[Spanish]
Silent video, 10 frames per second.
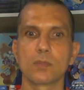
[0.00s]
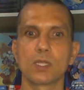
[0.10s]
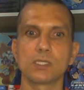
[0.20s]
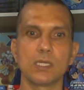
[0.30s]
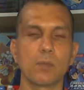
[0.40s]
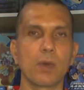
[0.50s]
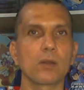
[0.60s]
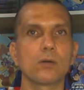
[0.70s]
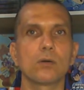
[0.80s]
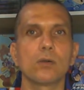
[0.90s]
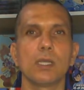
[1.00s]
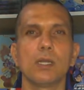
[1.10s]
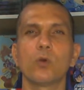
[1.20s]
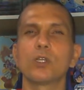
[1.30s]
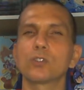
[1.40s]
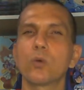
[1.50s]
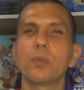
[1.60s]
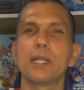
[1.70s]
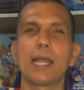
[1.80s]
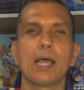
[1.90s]
sin embargo, eh, no es
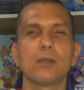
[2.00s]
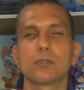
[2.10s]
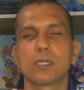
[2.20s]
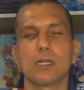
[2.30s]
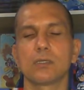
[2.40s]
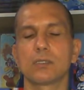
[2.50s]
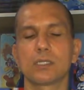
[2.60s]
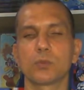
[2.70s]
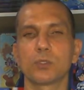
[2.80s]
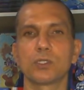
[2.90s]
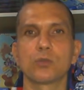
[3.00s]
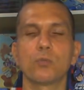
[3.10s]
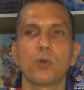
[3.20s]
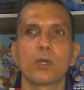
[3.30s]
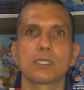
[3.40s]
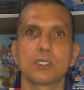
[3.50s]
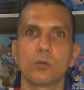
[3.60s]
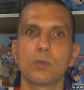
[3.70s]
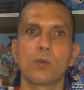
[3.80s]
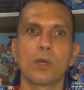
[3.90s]
complicado, o sea, las, opciones son pocas, tiene
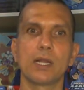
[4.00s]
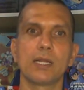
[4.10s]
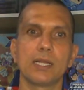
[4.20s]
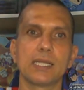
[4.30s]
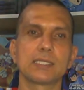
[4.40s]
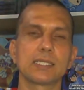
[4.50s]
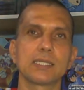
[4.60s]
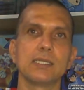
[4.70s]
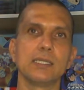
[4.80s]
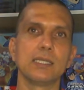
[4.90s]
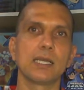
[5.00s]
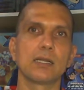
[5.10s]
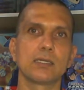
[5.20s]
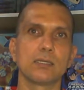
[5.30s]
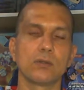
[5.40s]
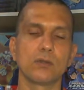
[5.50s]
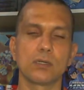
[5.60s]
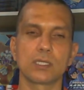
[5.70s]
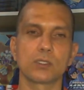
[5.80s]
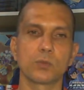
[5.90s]
un manual en inglés que te indica
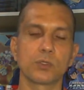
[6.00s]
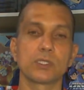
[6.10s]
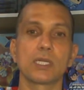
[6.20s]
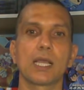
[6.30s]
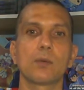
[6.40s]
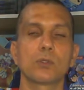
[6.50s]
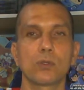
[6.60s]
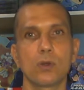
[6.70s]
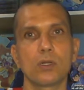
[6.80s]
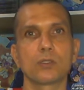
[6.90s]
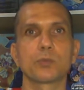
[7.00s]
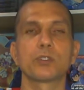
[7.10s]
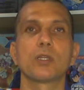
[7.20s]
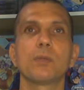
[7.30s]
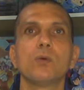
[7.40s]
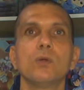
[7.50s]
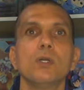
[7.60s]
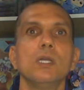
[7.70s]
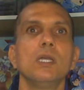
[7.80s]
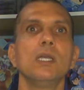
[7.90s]
las, opciones de cada botón, las opciones del menú.
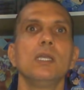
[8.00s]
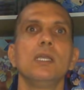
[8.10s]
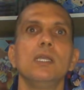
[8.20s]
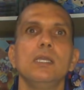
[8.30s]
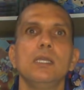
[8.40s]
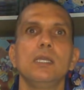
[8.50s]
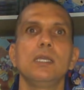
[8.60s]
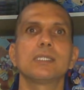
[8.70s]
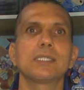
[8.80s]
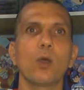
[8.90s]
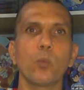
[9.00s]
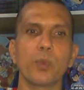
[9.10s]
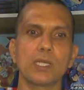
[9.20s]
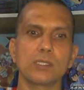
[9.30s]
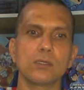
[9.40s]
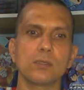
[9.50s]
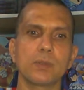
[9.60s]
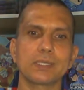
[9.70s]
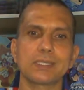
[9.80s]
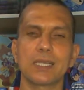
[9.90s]
Y está a un precio
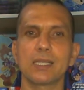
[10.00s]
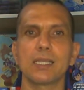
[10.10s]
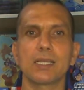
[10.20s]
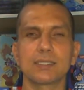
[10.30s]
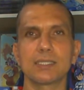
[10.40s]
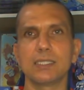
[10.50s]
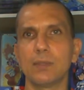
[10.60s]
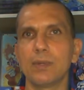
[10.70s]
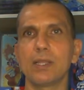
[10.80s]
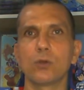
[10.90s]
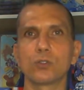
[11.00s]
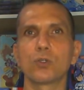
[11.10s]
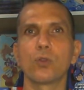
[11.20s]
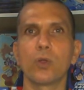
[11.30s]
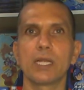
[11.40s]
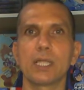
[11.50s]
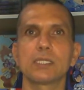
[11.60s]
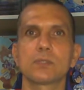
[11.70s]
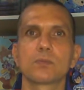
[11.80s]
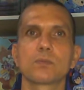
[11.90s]
bastante accesible de 8
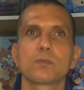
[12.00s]
dólares.